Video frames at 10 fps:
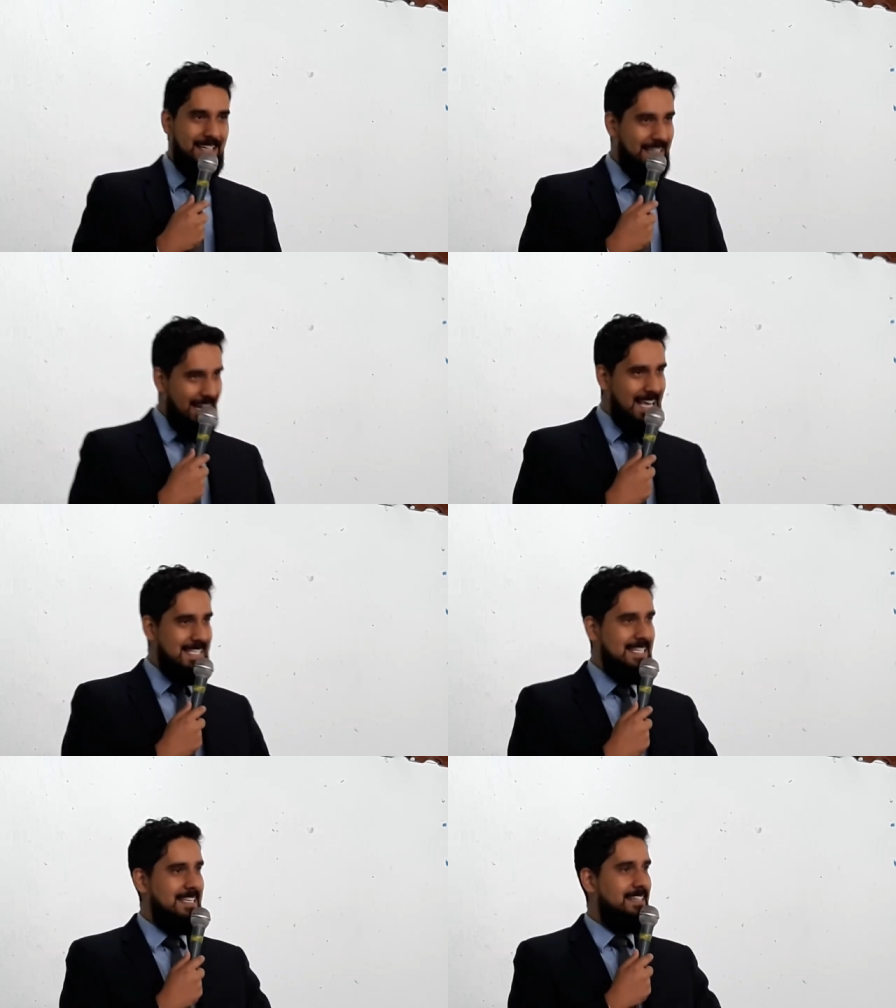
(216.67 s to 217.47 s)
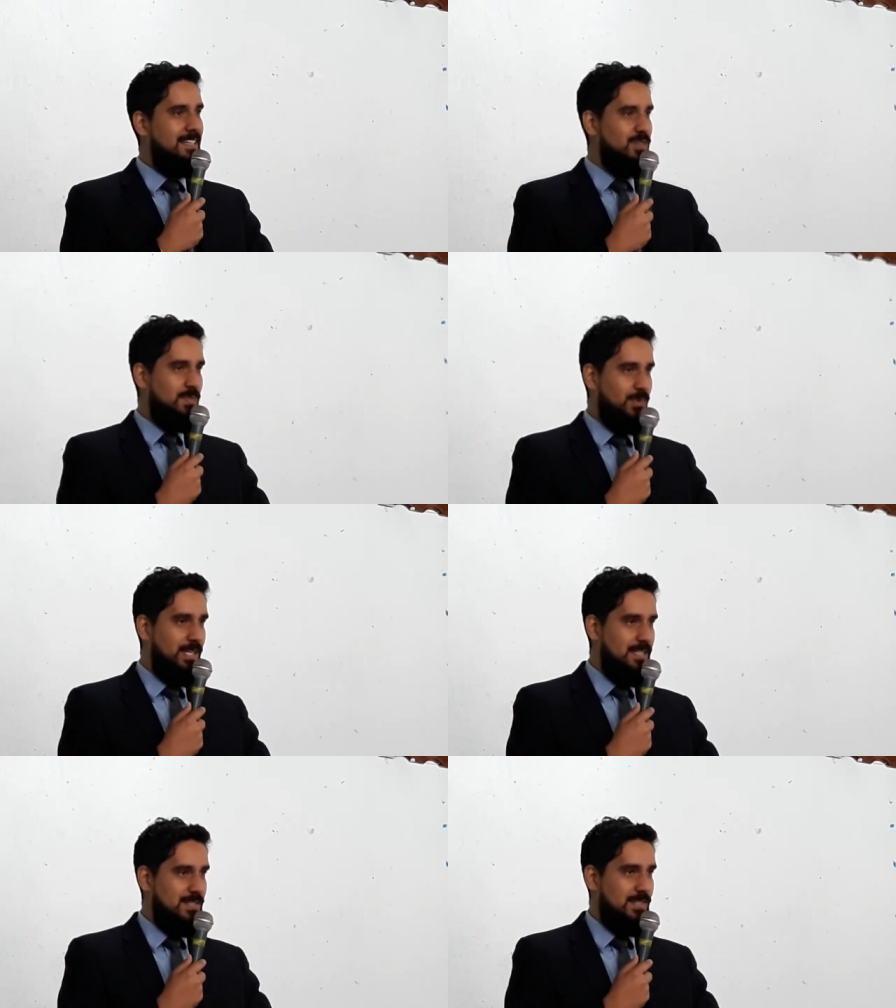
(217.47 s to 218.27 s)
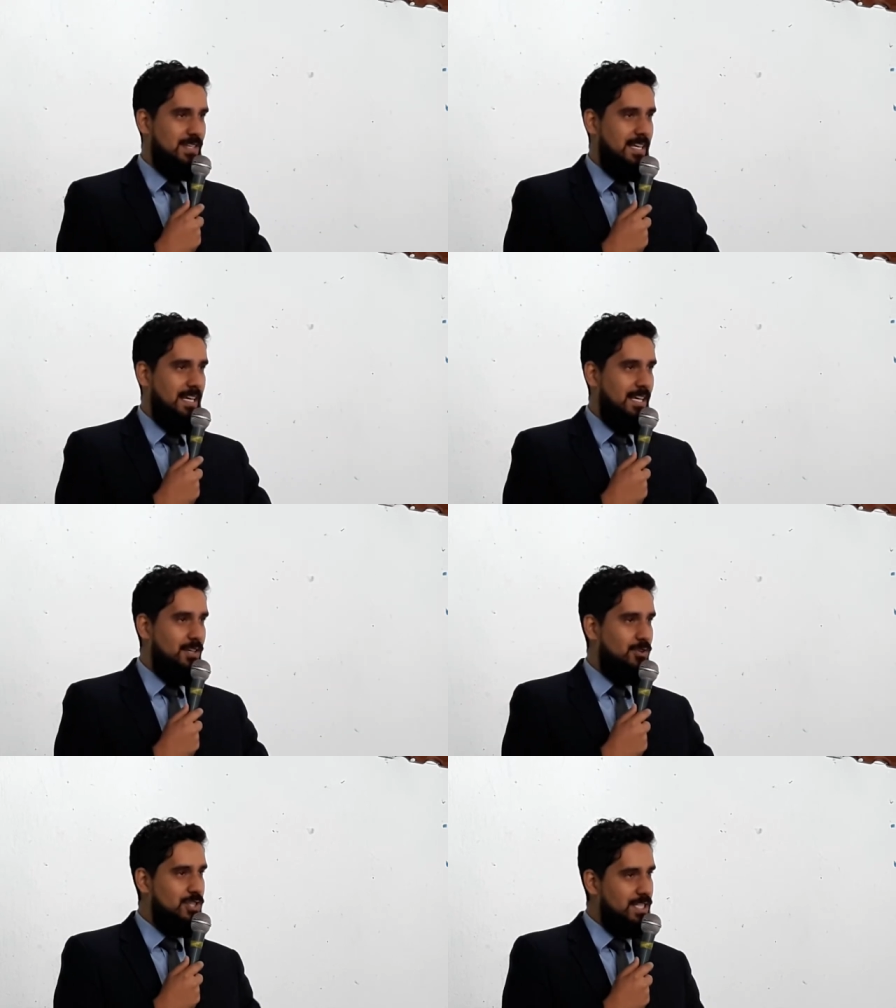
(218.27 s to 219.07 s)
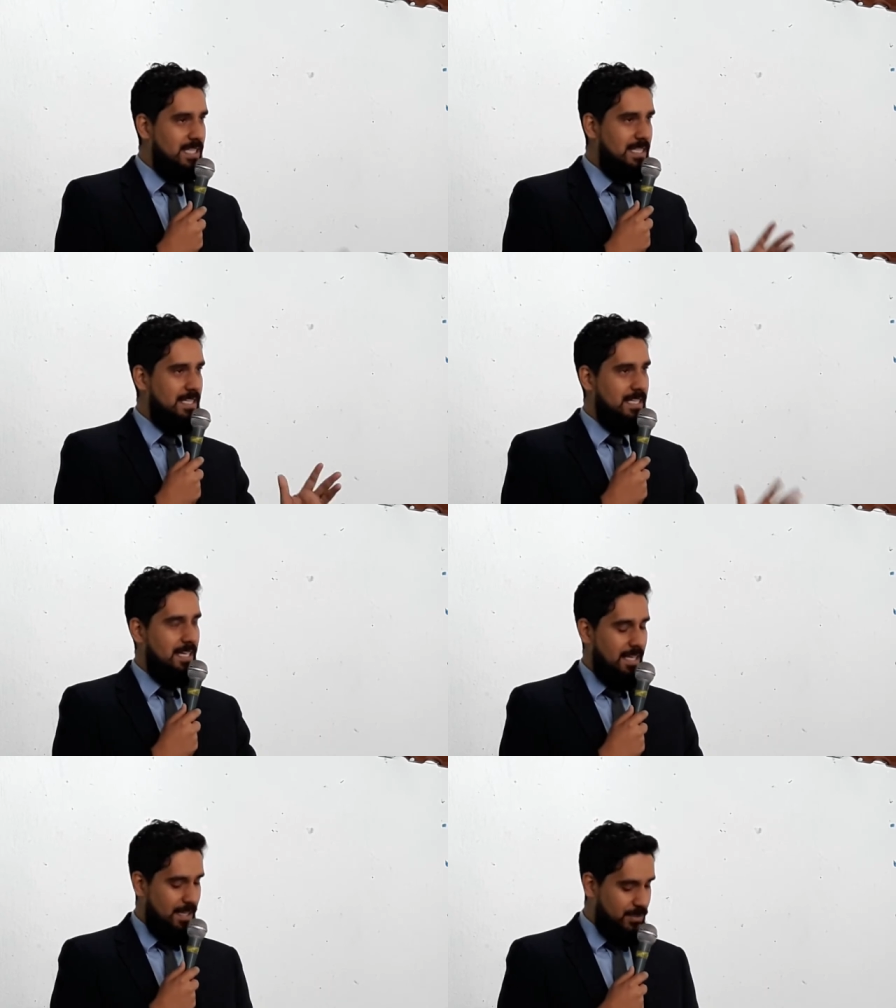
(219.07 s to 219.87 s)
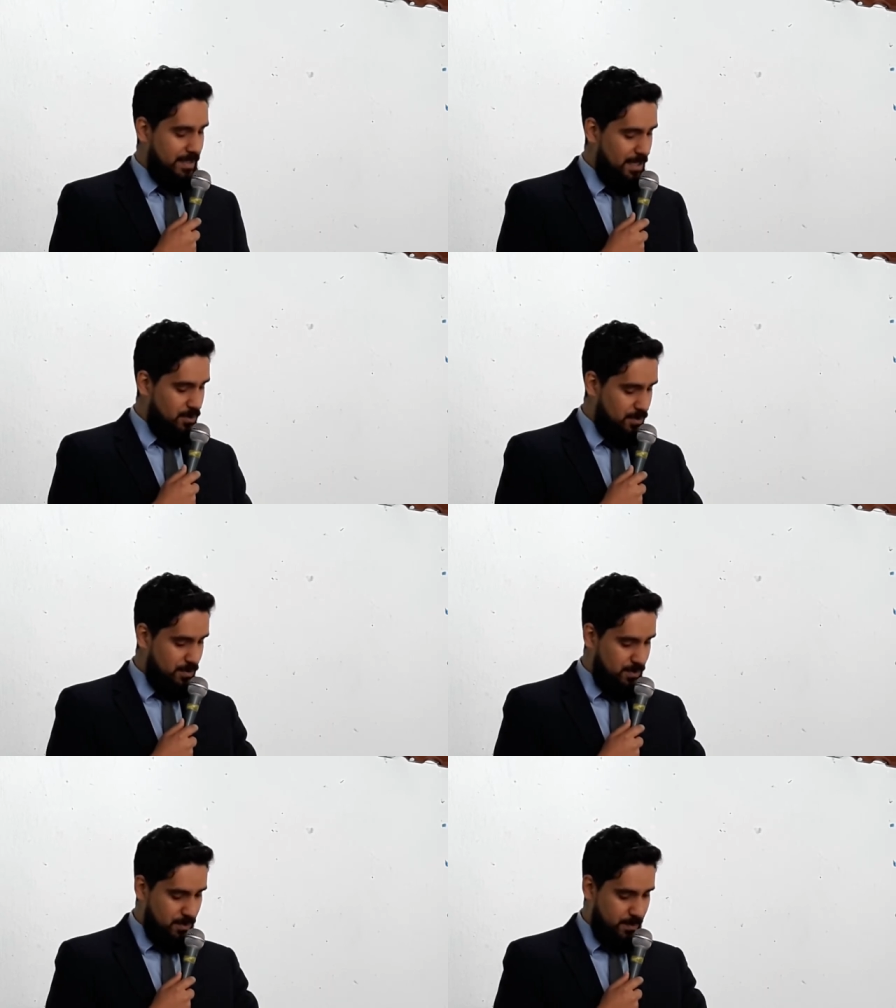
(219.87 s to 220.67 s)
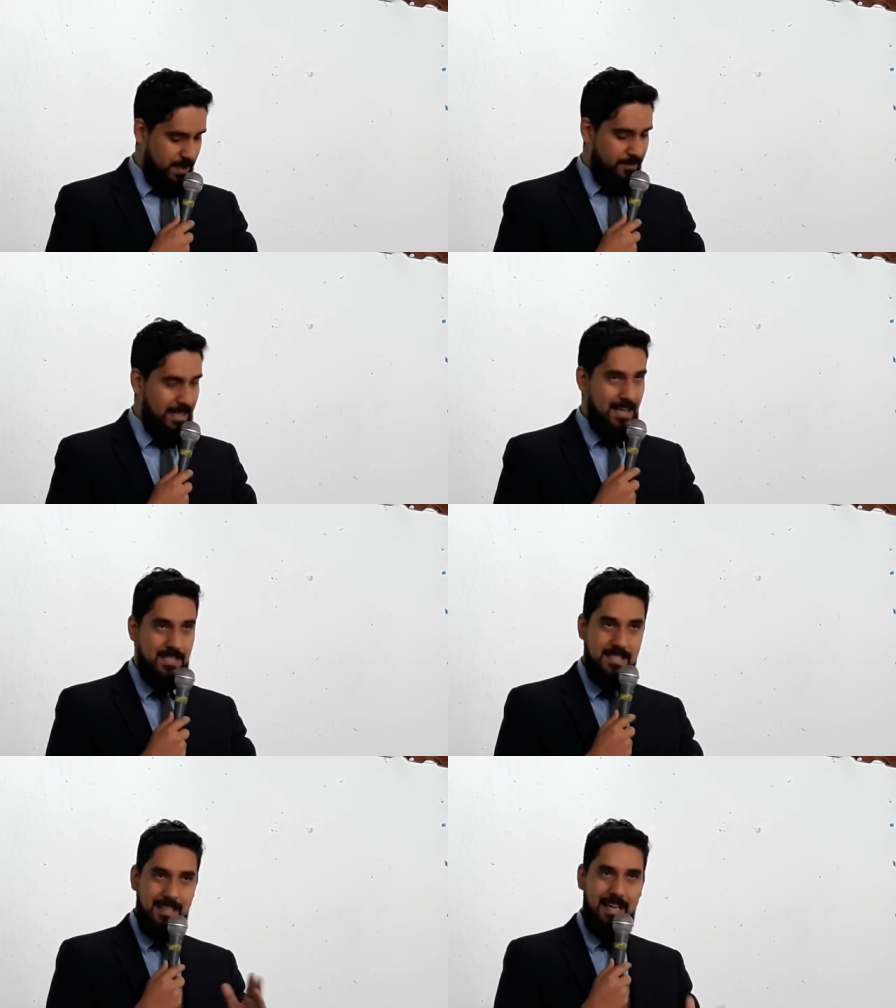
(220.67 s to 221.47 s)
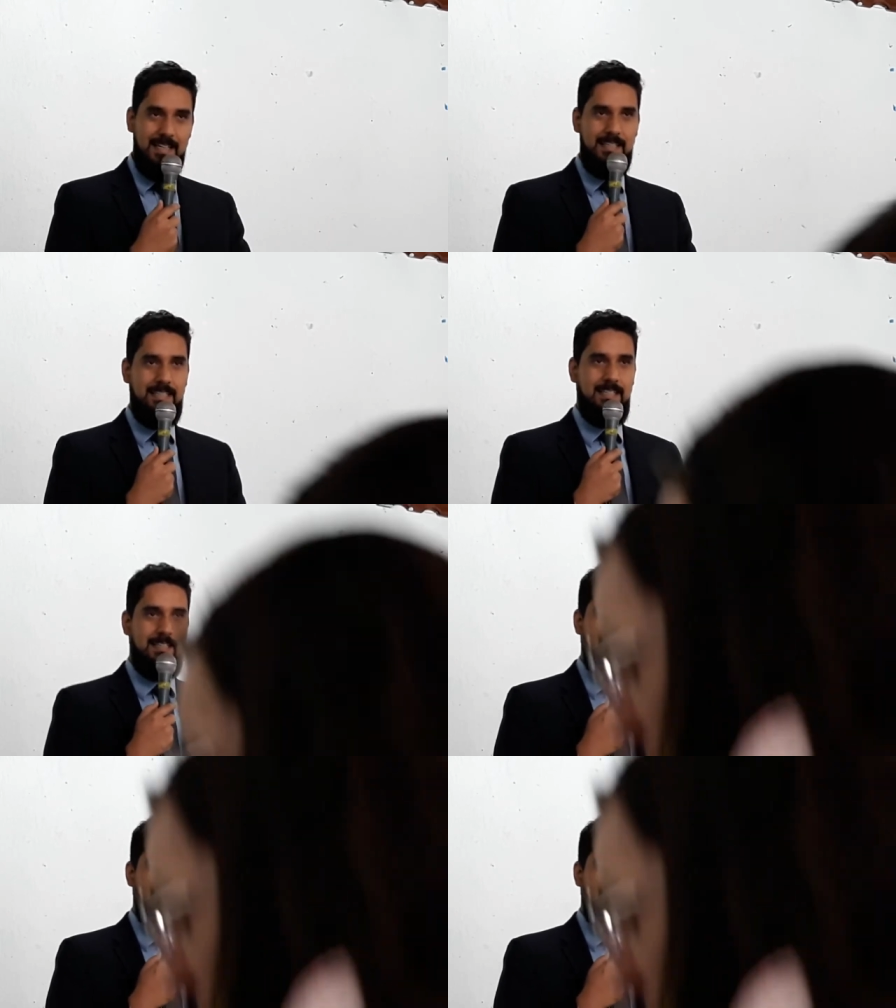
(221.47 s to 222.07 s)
Graças a Deus por isso. E hoje eu tenho o privilégio de estar aqui.